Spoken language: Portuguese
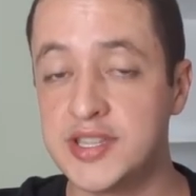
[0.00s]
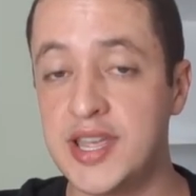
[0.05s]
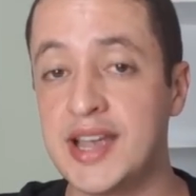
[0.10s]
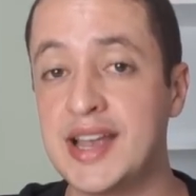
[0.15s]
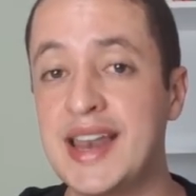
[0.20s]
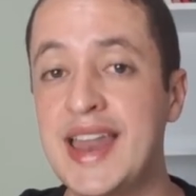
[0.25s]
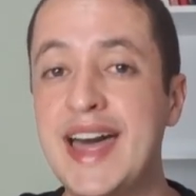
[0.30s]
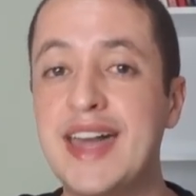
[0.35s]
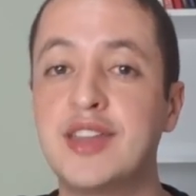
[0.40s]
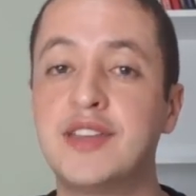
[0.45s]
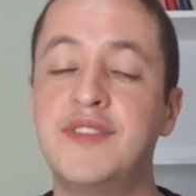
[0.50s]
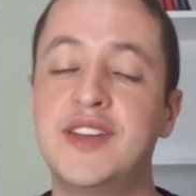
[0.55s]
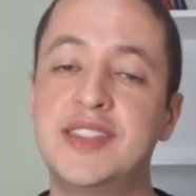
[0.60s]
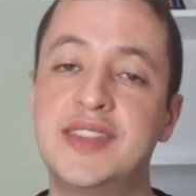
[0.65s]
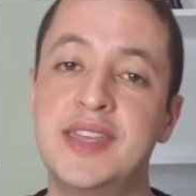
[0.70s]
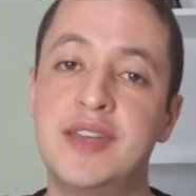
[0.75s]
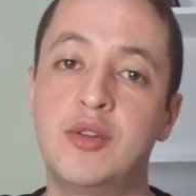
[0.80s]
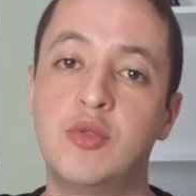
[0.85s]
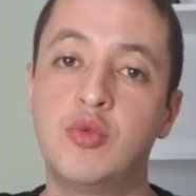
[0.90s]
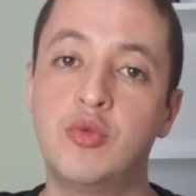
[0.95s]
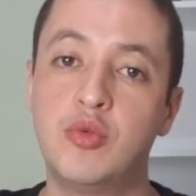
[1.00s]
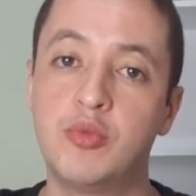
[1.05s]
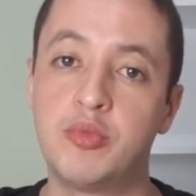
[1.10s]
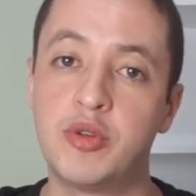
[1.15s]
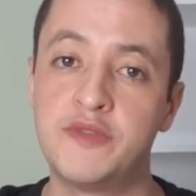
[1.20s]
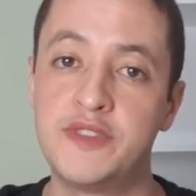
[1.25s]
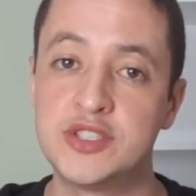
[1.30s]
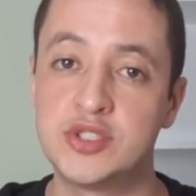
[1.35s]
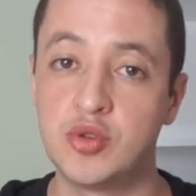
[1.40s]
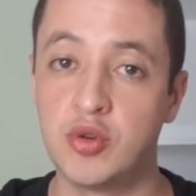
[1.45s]
É claro que vai ter algum
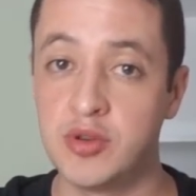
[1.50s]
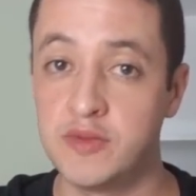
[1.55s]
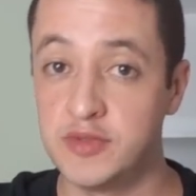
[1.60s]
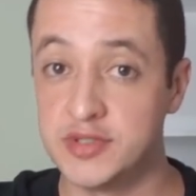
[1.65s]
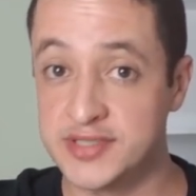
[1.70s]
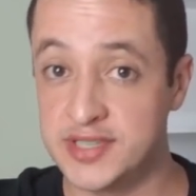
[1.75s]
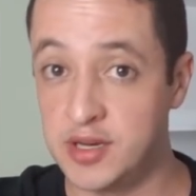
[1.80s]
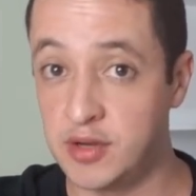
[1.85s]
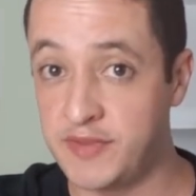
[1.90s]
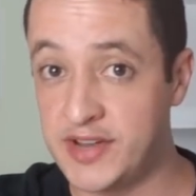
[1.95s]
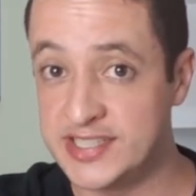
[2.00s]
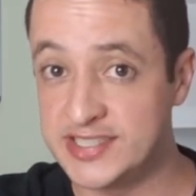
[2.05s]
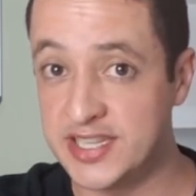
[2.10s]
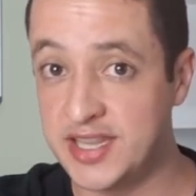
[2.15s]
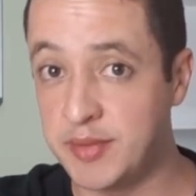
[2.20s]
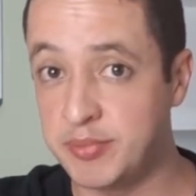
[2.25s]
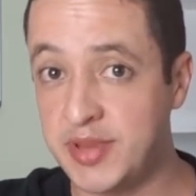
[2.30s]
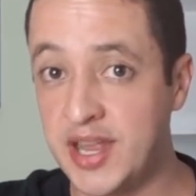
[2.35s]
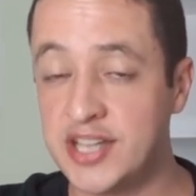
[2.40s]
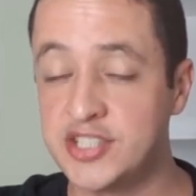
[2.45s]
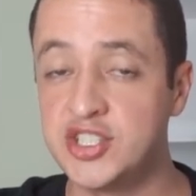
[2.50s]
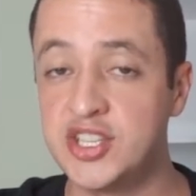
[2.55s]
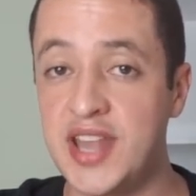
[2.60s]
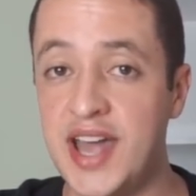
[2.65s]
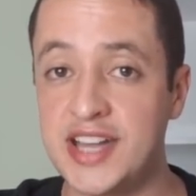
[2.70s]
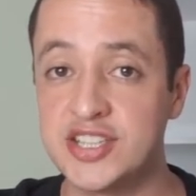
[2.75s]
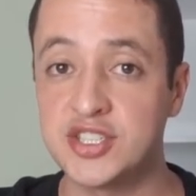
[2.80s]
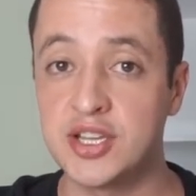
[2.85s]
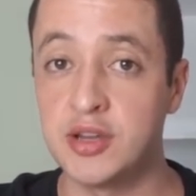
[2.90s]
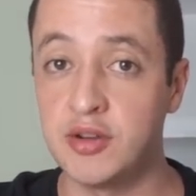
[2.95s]
professor que você não vai se adaptar à
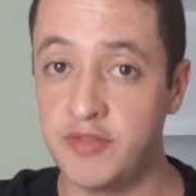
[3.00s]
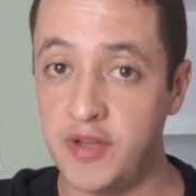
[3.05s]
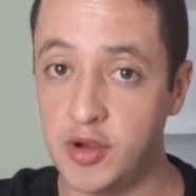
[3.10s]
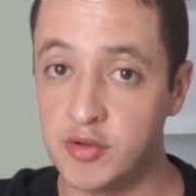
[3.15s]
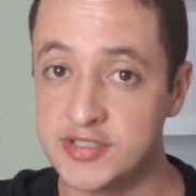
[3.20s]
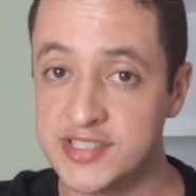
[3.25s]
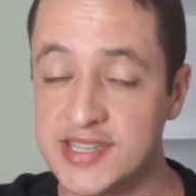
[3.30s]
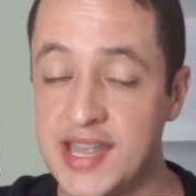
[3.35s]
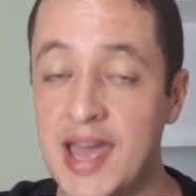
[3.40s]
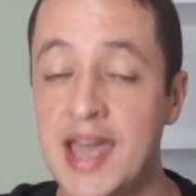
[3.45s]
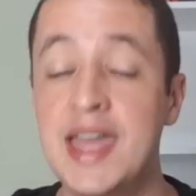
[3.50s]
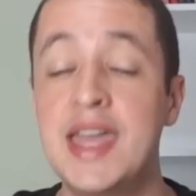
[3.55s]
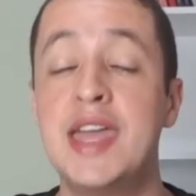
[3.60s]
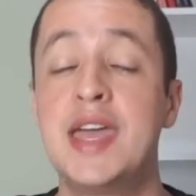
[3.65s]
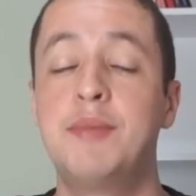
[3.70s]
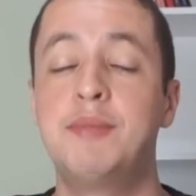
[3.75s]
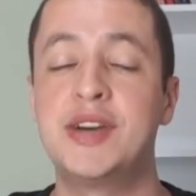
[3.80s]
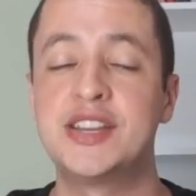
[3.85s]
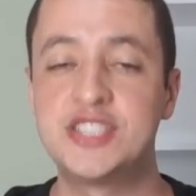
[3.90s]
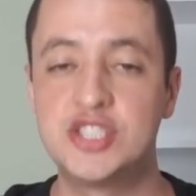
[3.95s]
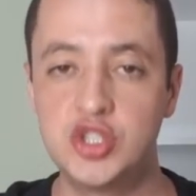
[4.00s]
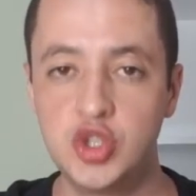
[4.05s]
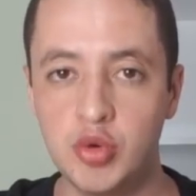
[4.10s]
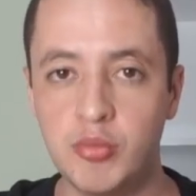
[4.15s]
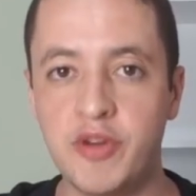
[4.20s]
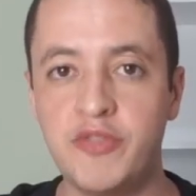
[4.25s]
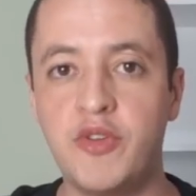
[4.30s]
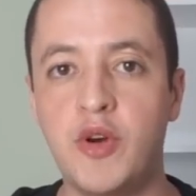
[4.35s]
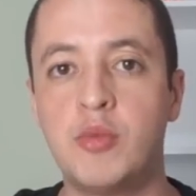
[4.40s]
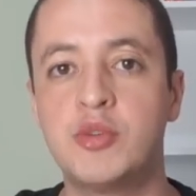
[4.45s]
didática, não vai gostar, mas de
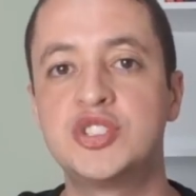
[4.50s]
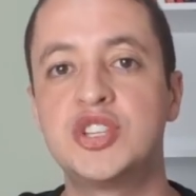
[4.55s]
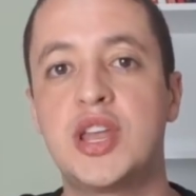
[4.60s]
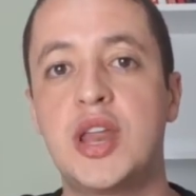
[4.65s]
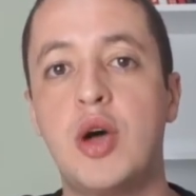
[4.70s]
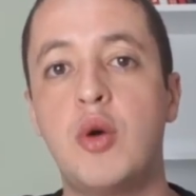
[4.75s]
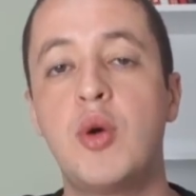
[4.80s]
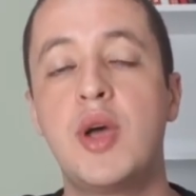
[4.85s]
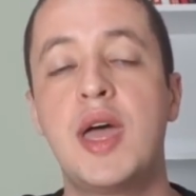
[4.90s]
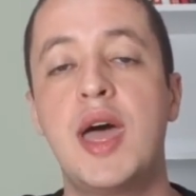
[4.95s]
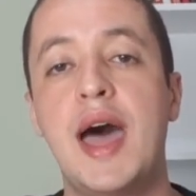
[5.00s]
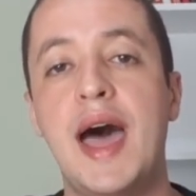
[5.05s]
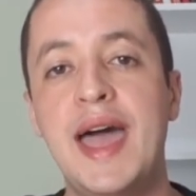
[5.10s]
uma forma geral,